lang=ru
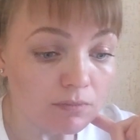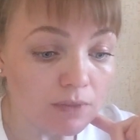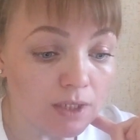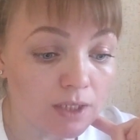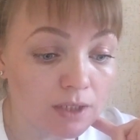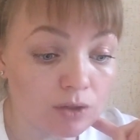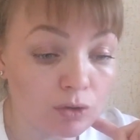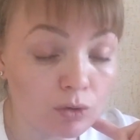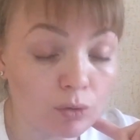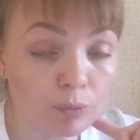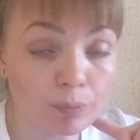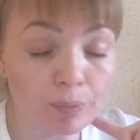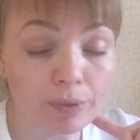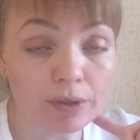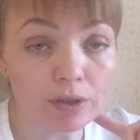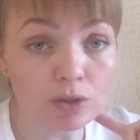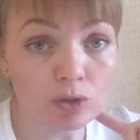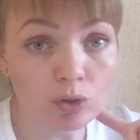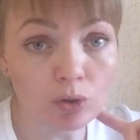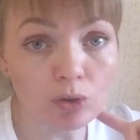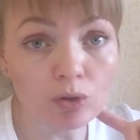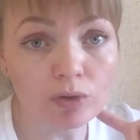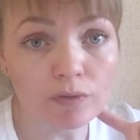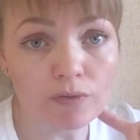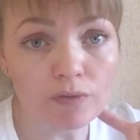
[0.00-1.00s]
но по
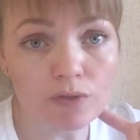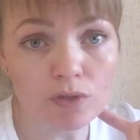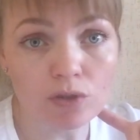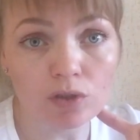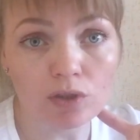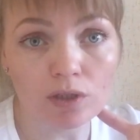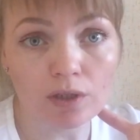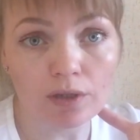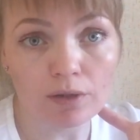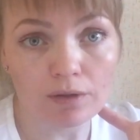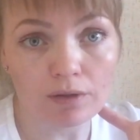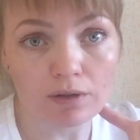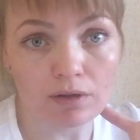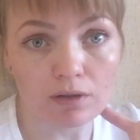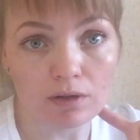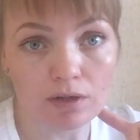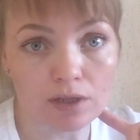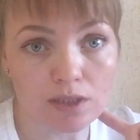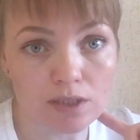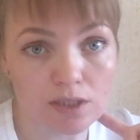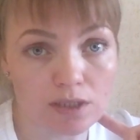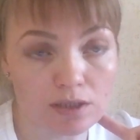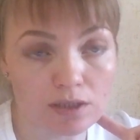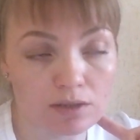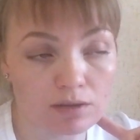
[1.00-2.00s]
итогу все-таки э,
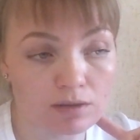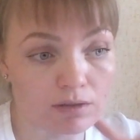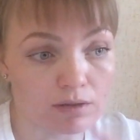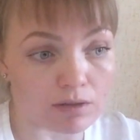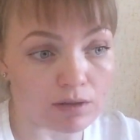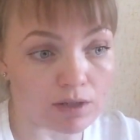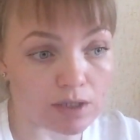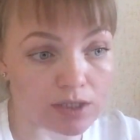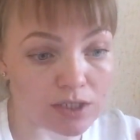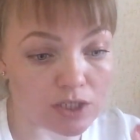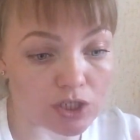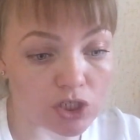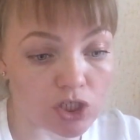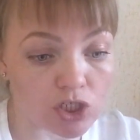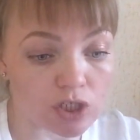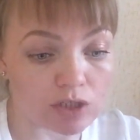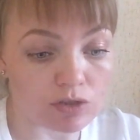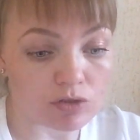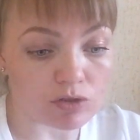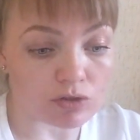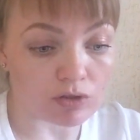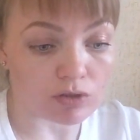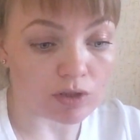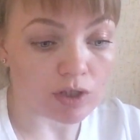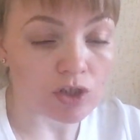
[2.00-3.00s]
раз, э,
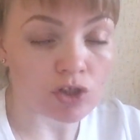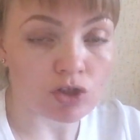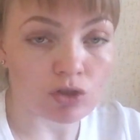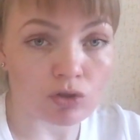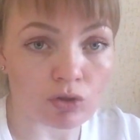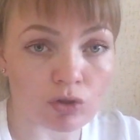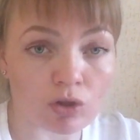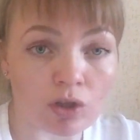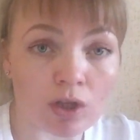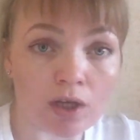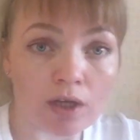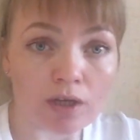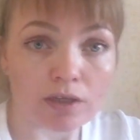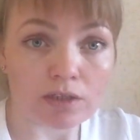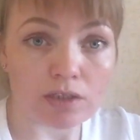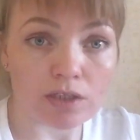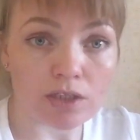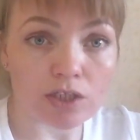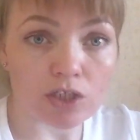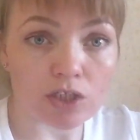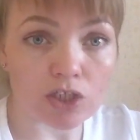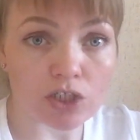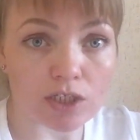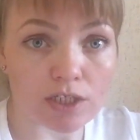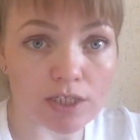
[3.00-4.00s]
разрешилось все так, что
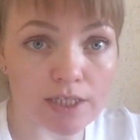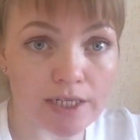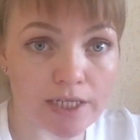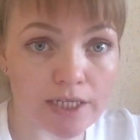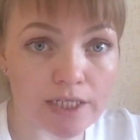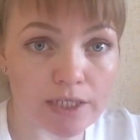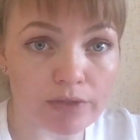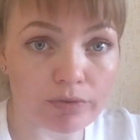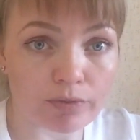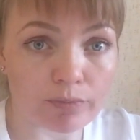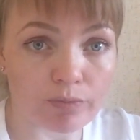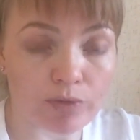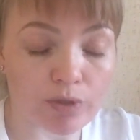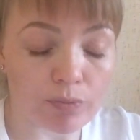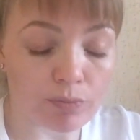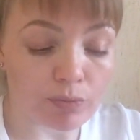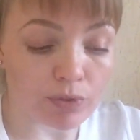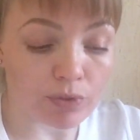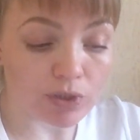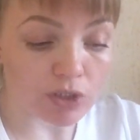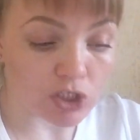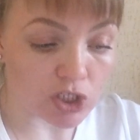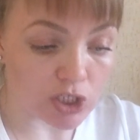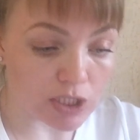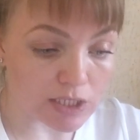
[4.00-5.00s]
денежные средства мне
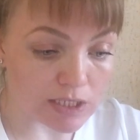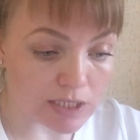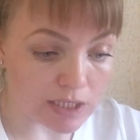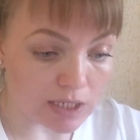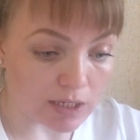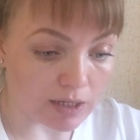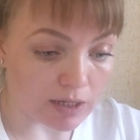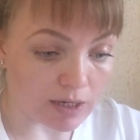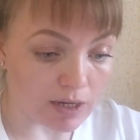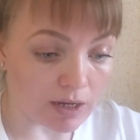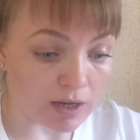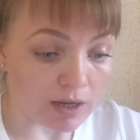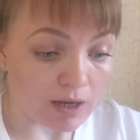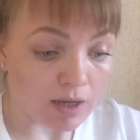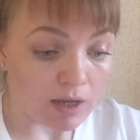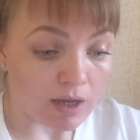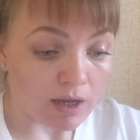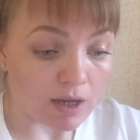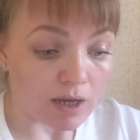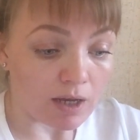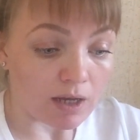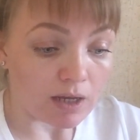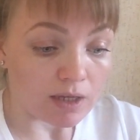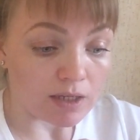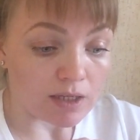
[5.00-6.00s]
перечислили.
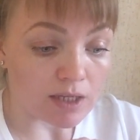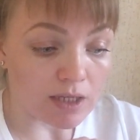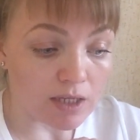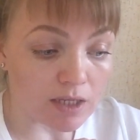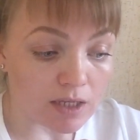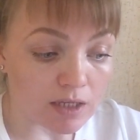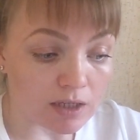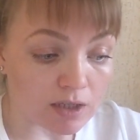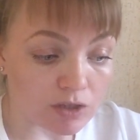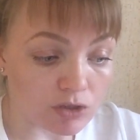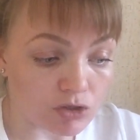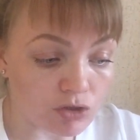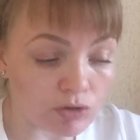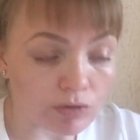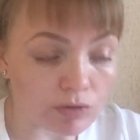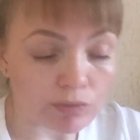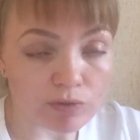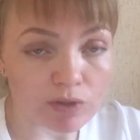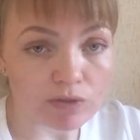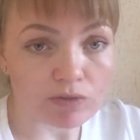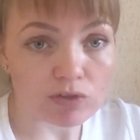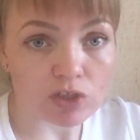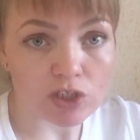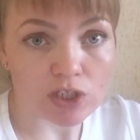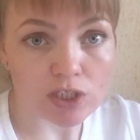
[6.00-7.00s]
И хочу вам,
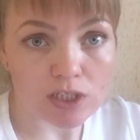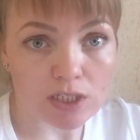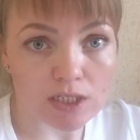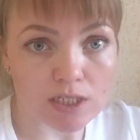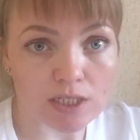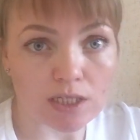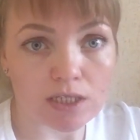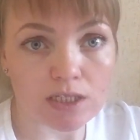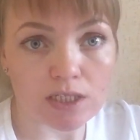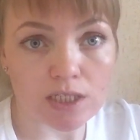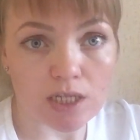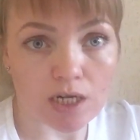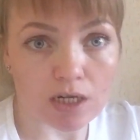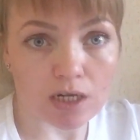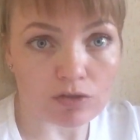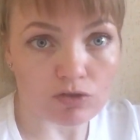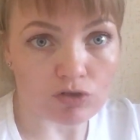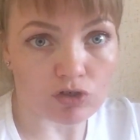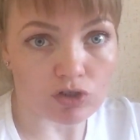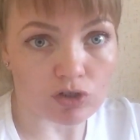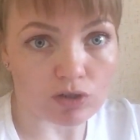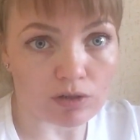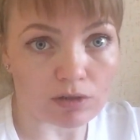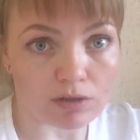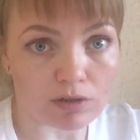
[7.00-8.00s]
девочки, сказать сразу
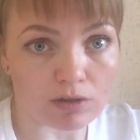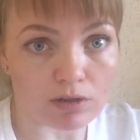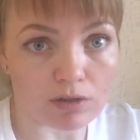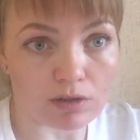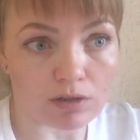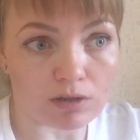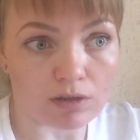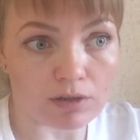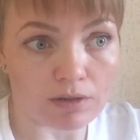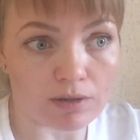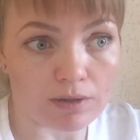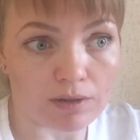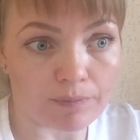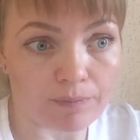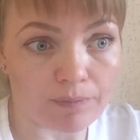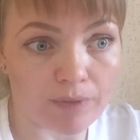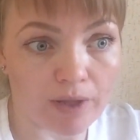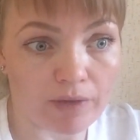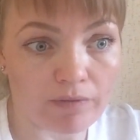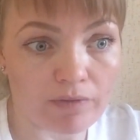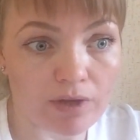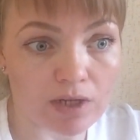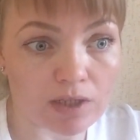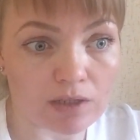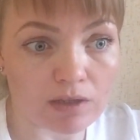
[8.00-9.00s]
же, э,
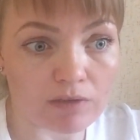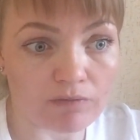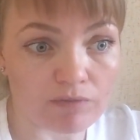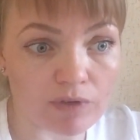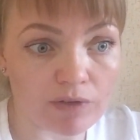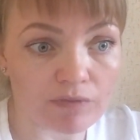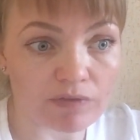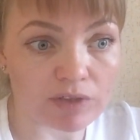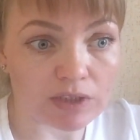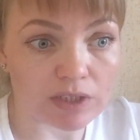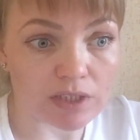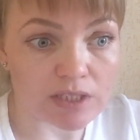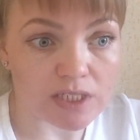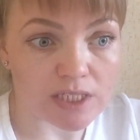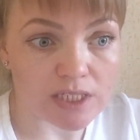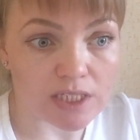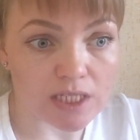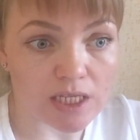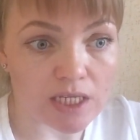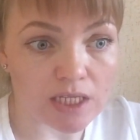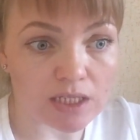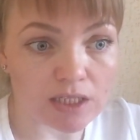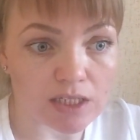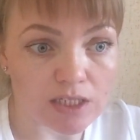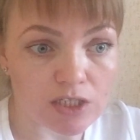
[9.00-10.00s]
наверное, вывод из
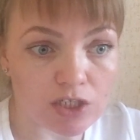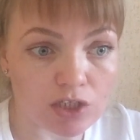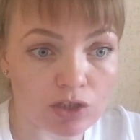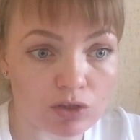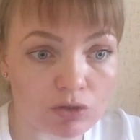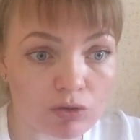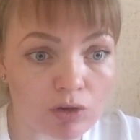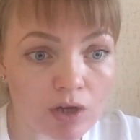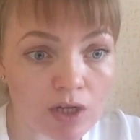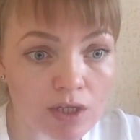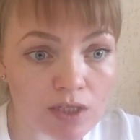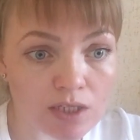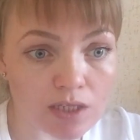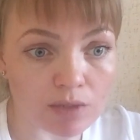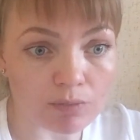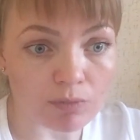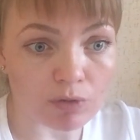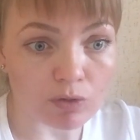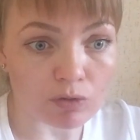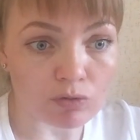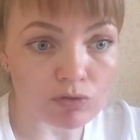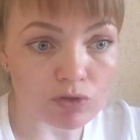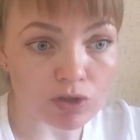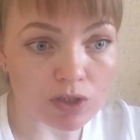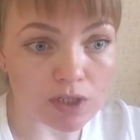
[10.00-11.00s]
всей этой ситуации
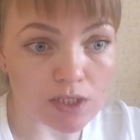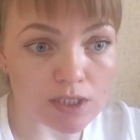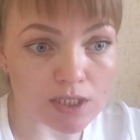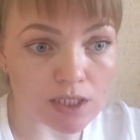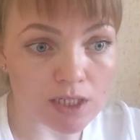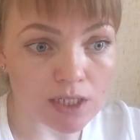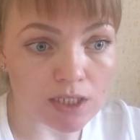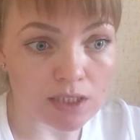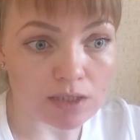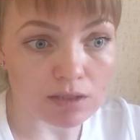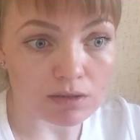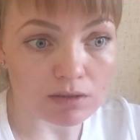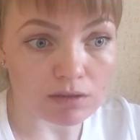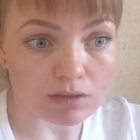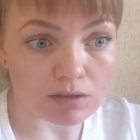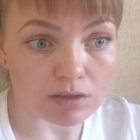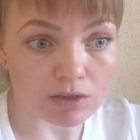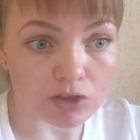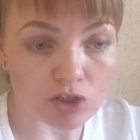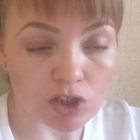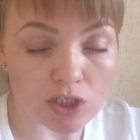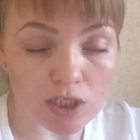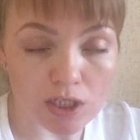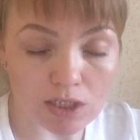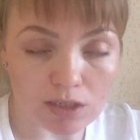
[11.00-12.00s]
могу сказать
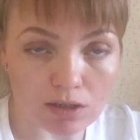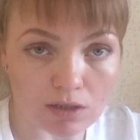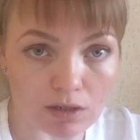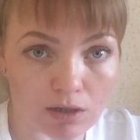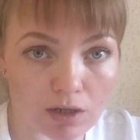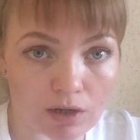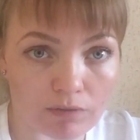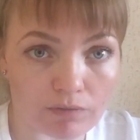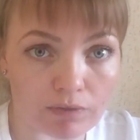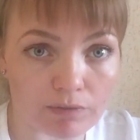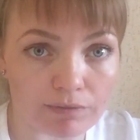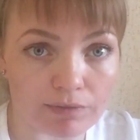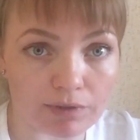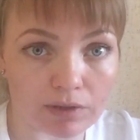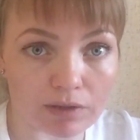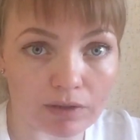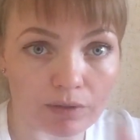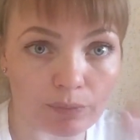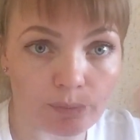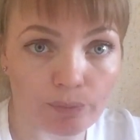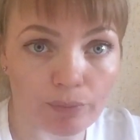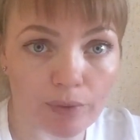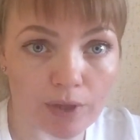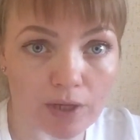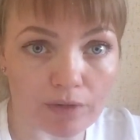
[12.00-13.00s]
даже несколько выводов.
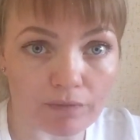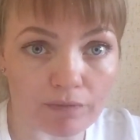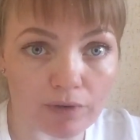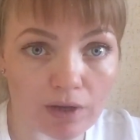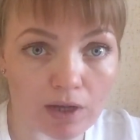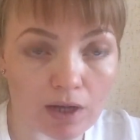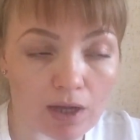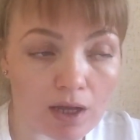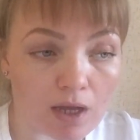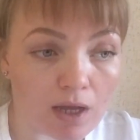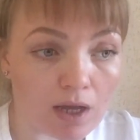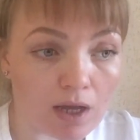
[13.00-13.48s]
Первое,